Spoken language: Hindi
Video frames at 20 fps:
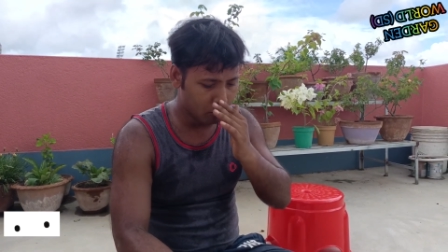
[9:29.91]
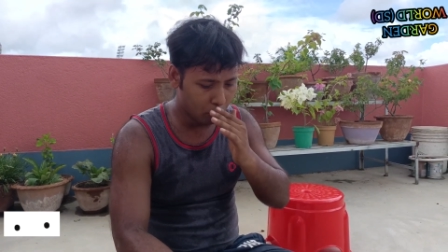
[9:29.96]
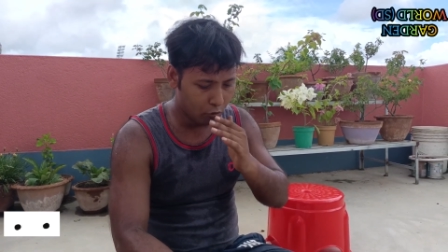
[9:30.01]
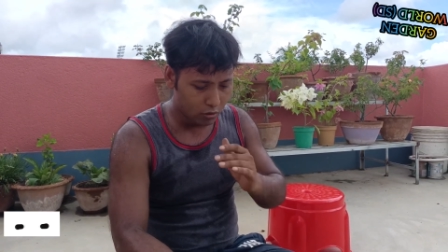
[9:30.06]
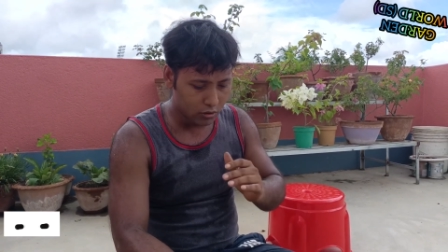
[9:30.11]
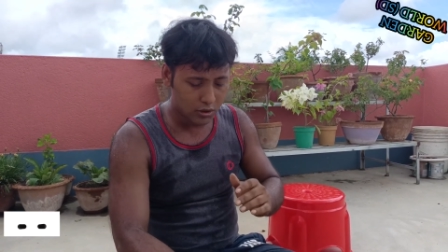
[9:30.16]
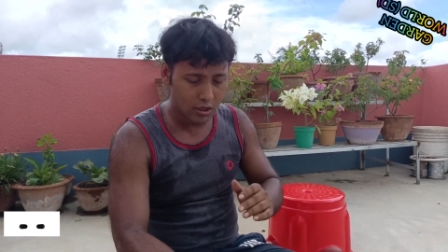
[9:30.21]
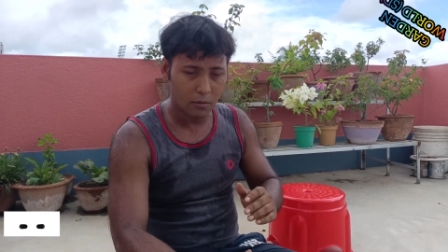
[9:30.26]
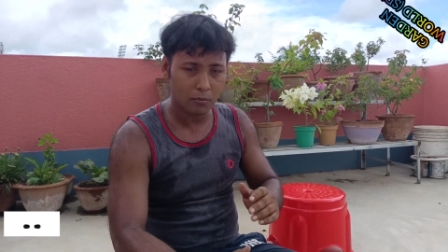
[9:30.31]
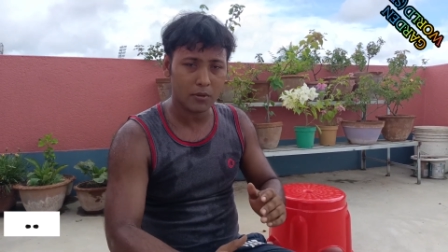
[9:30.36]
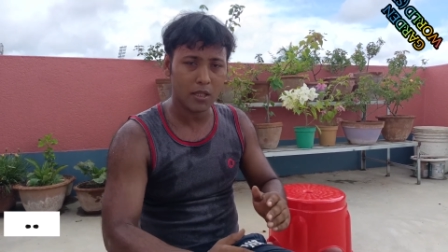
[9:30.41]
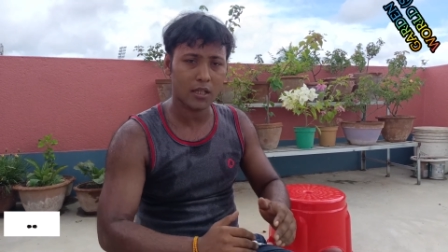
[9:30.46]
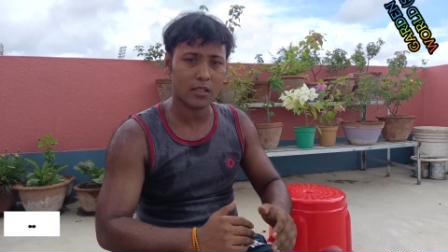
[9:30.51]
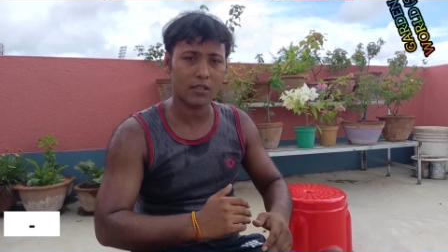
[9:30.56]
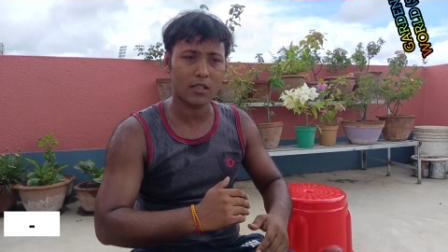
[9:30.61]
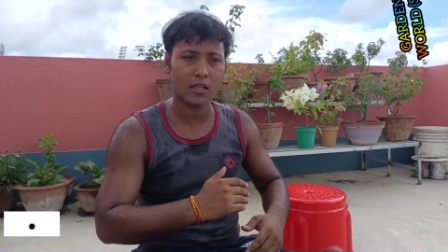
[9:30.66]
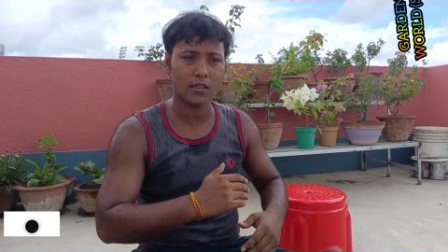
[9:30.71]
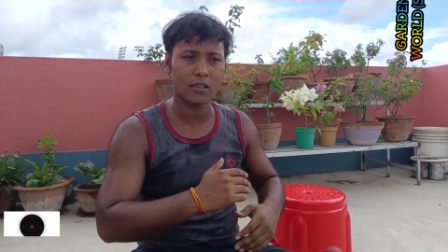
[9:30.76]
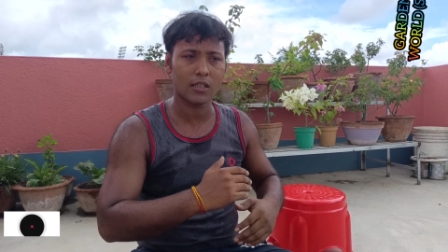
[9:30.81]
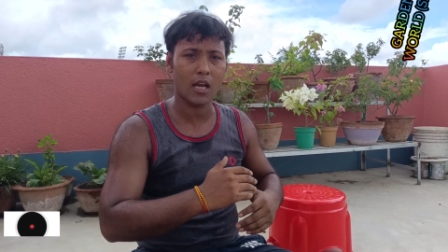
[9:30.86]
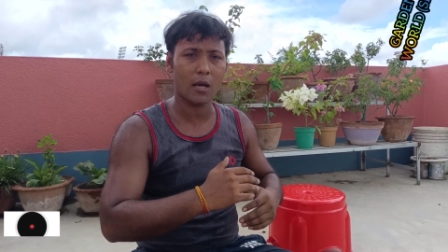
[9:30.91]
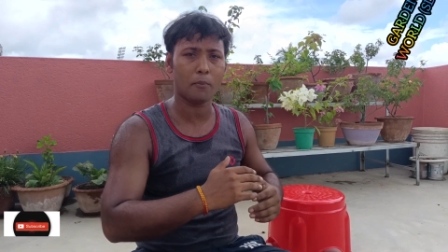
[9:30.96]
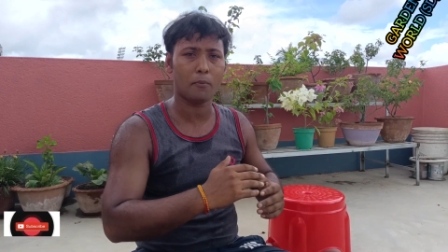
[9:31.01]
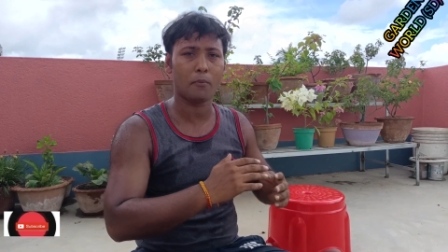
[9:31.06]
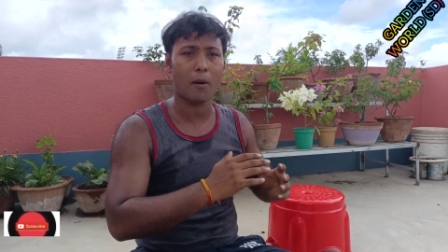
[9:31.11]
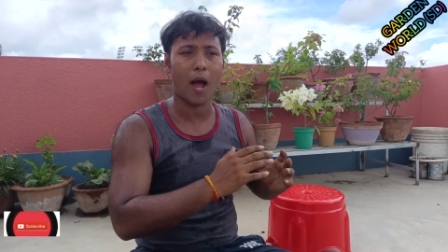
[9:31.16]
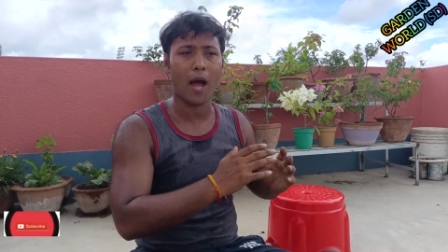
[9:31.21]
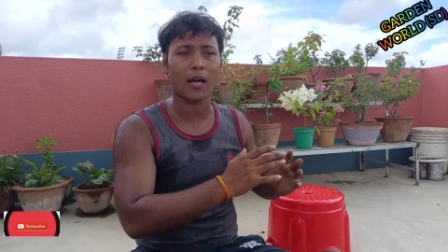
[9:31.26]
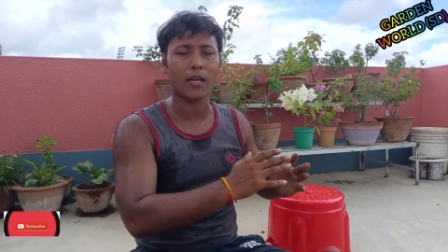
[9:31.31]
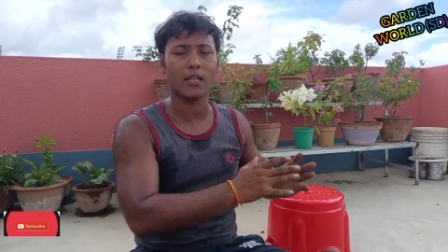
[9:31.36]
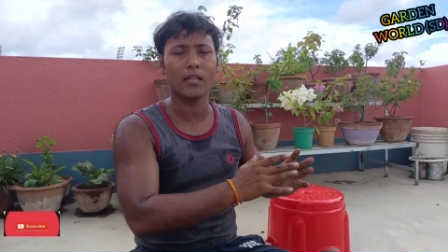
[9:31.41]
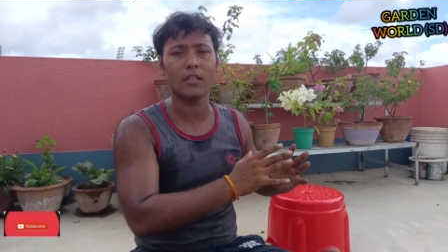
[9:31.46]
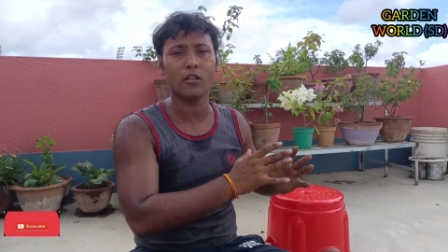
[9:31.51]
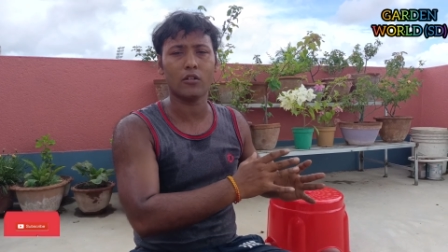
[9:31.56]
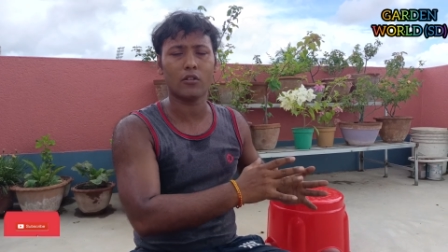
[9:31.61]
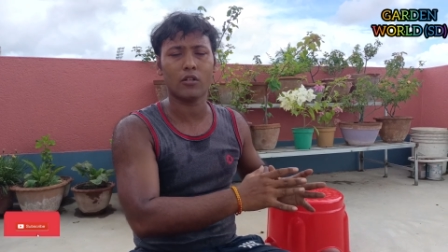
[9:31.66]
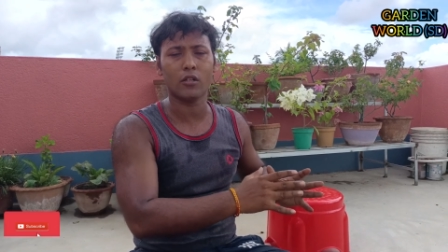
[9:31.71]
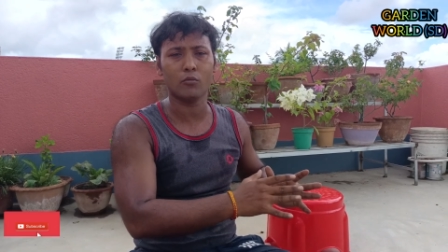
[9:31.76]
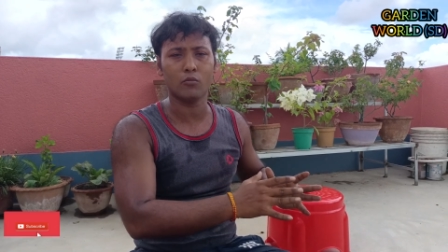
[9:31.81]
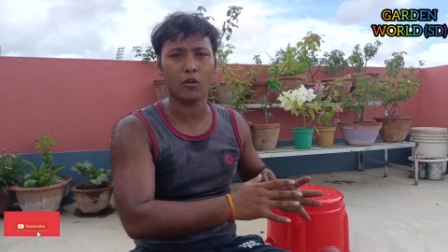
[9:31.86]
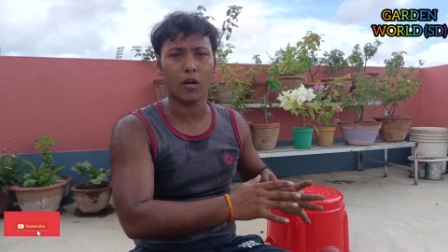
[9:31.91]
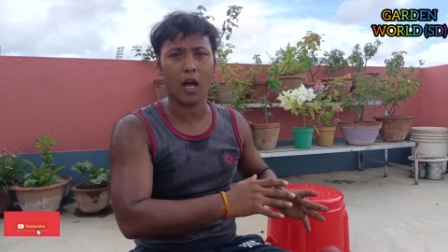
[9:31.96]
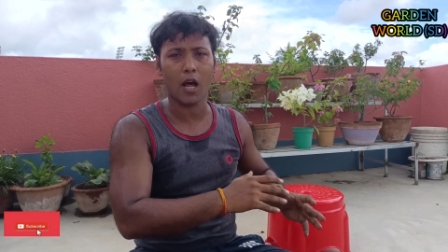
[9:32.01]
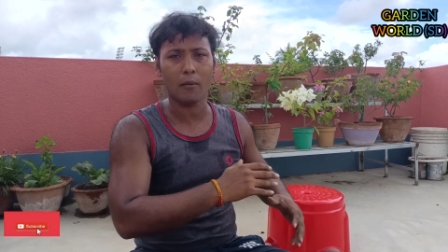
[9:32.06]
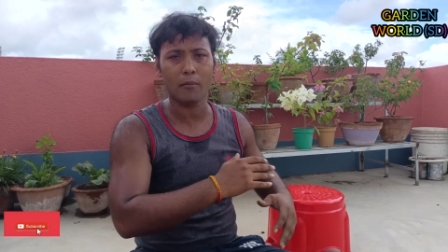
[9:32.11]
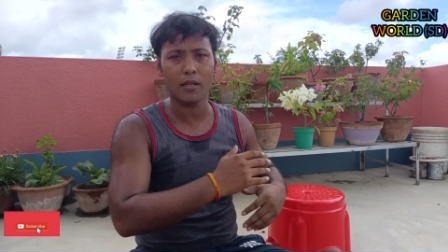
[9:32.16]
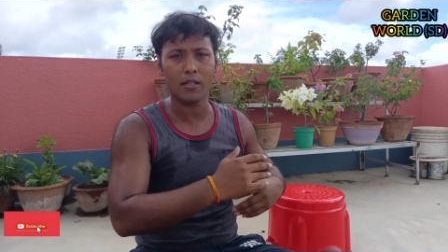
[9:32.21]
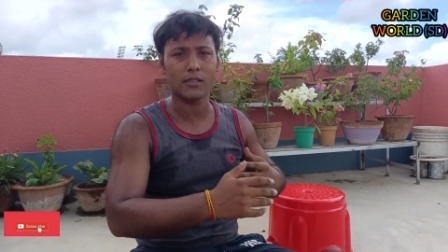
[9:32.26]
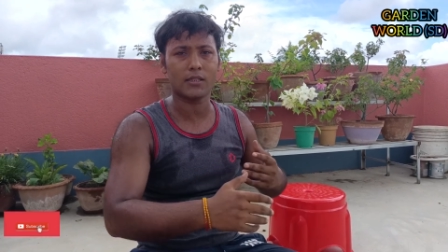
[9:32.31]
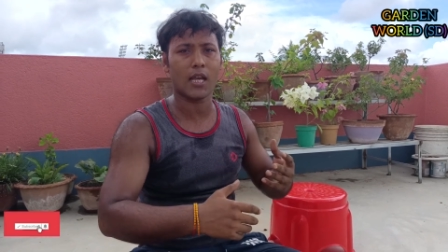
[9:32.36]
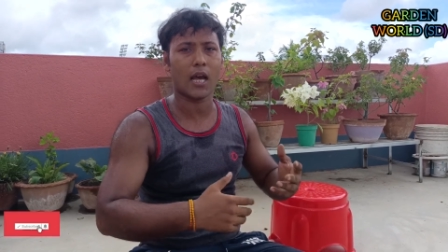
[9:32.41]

वो सब देख सकते हैं आप बाकी के मुकाबले